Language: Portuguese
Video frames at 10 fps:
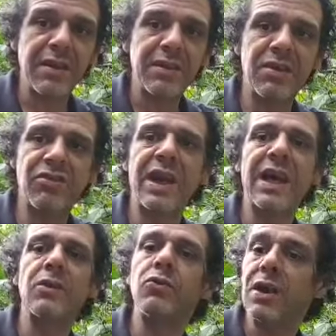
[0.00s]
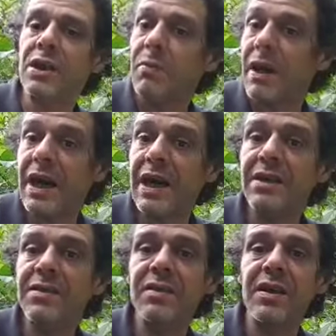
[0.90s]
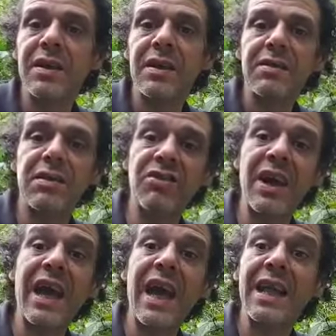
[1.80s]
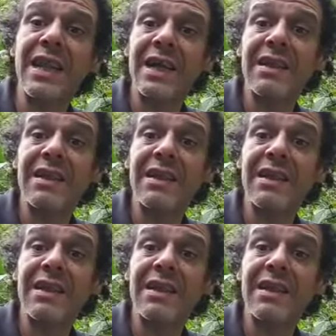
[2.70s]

seja ela dos animais, seja ela